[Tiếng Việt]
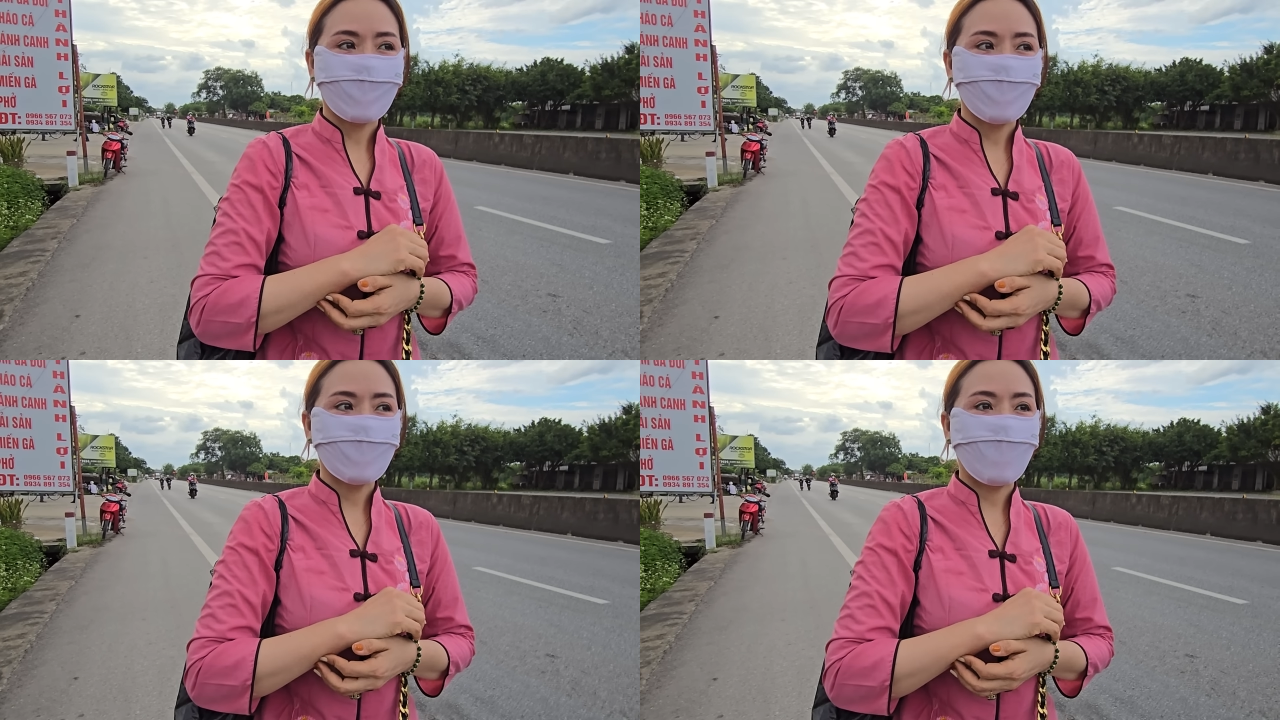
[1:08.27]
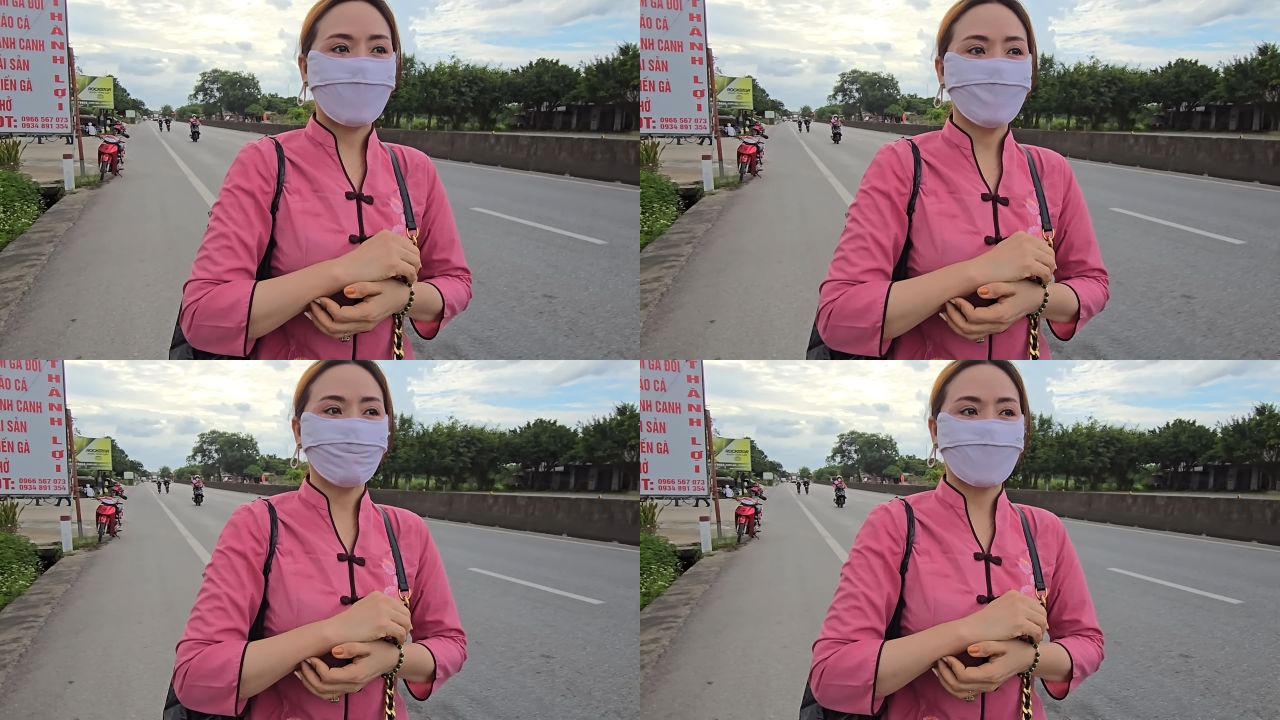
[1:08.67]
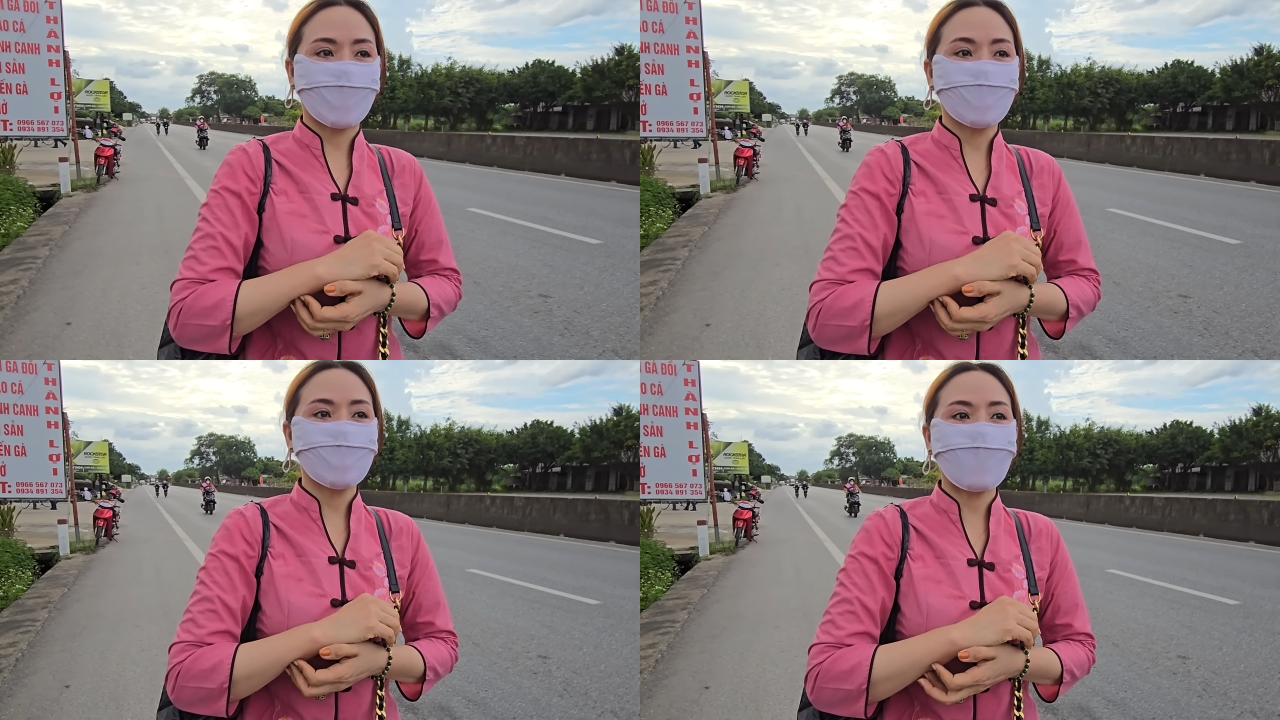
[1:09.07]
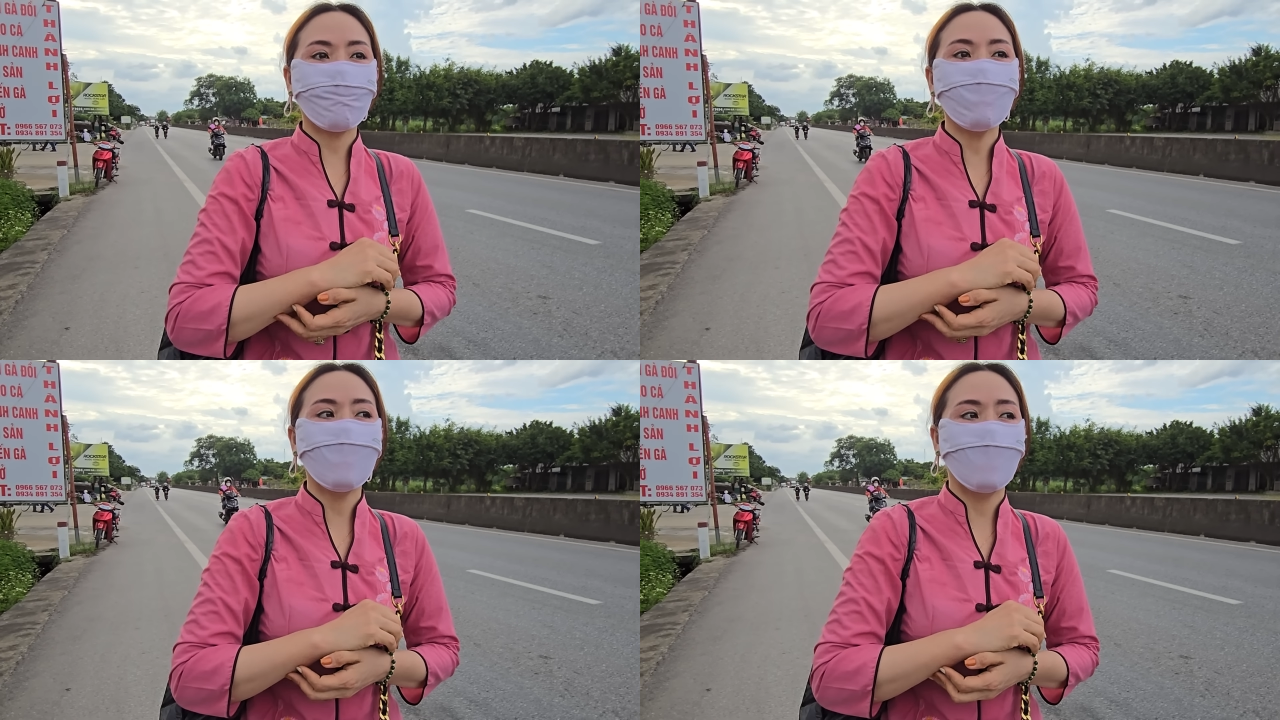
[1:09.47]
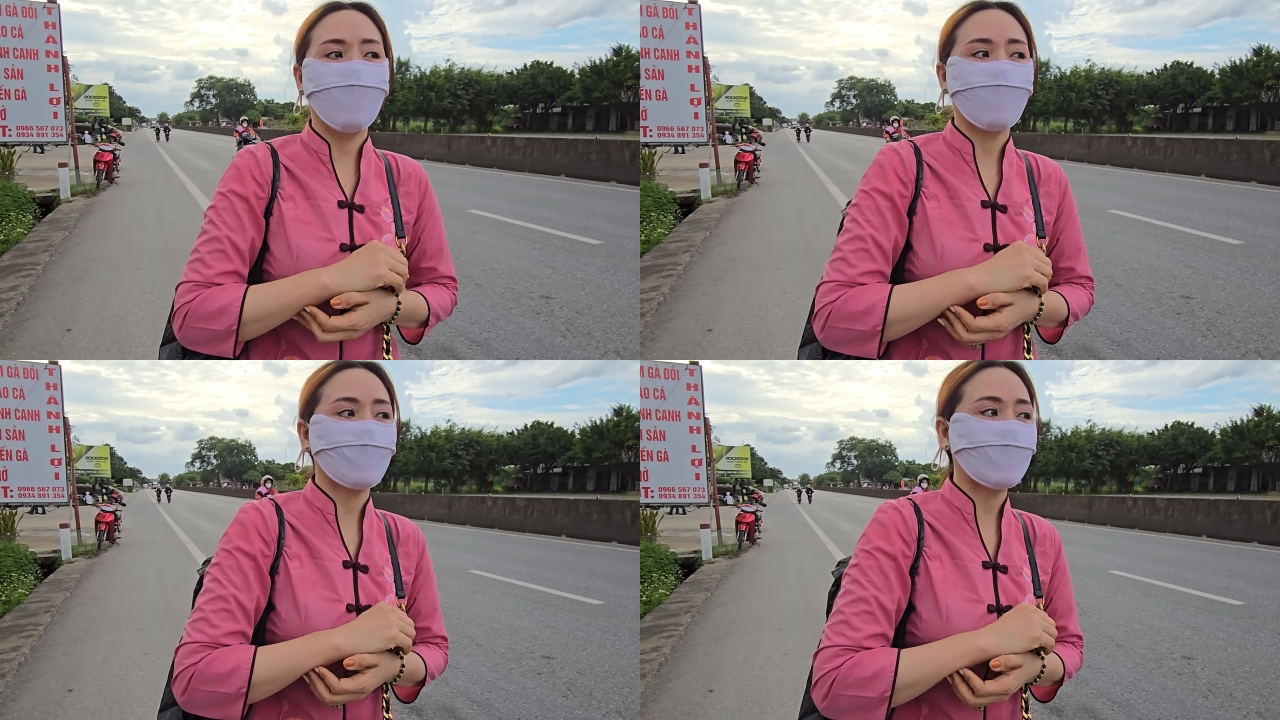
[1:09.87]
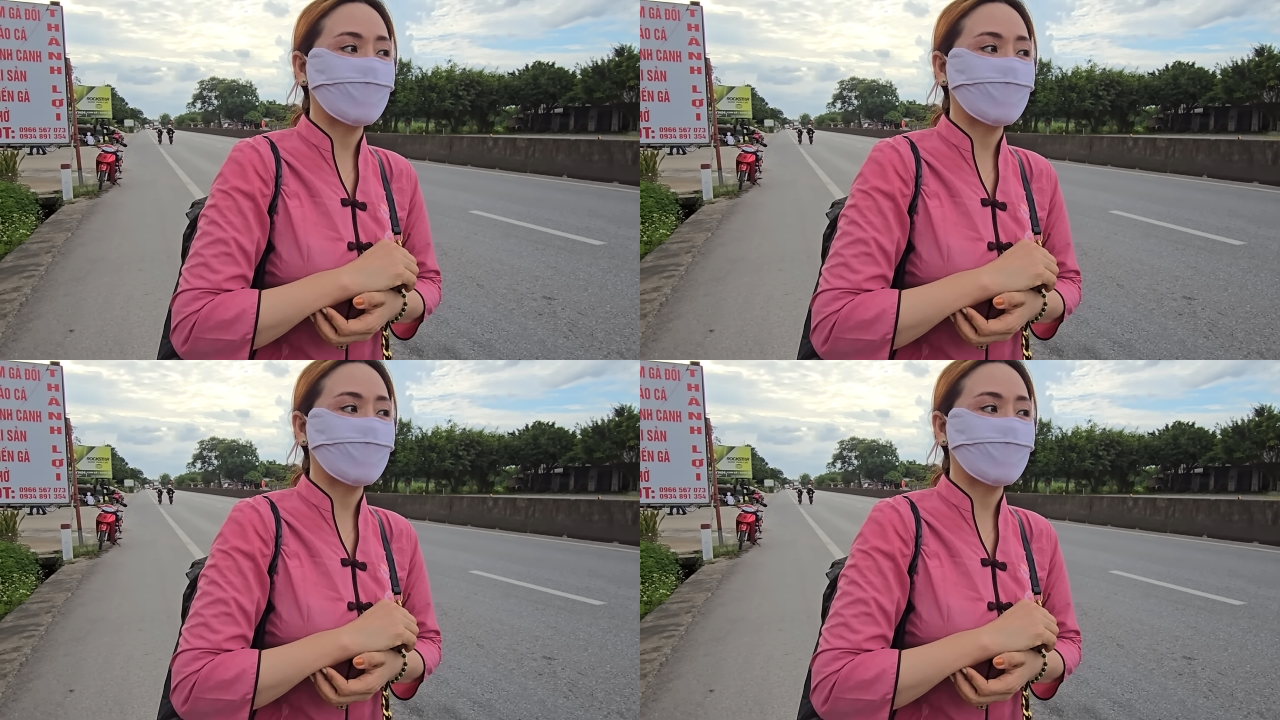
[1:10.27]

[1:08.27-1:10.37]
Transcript: Ủa ý là sao? Nhưng mà chị sinh sống ra